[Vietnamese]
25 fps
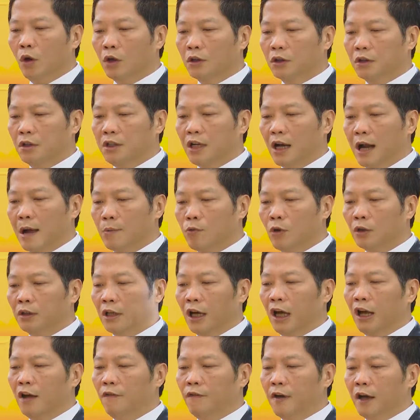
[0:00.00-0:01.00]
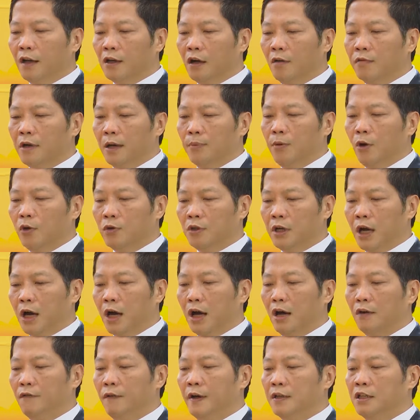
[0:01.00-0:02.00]
quốc triển lãm quốc tế về công nghiệp hỗ
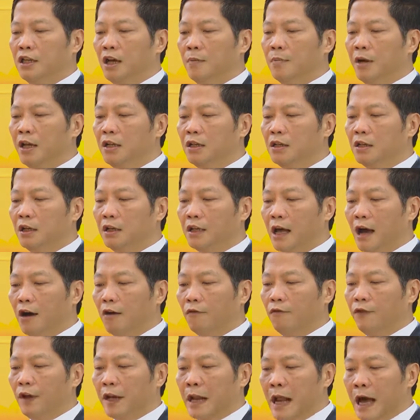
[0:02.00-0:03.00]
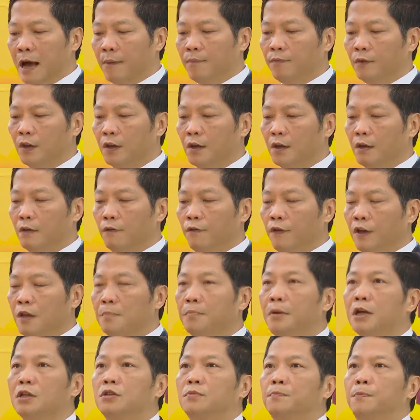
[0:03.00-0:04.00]
trợ và chế biến chế tạo Việt Nam
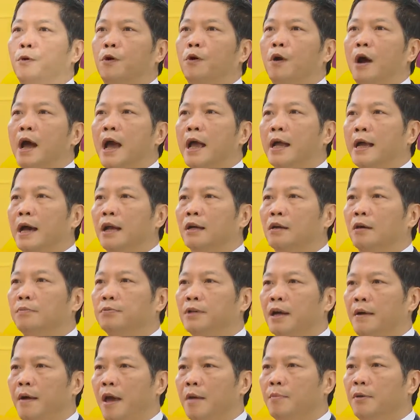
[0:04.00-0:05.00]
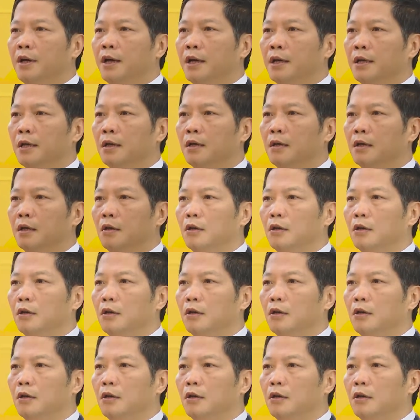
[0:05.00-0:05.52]
Vim Expo 2020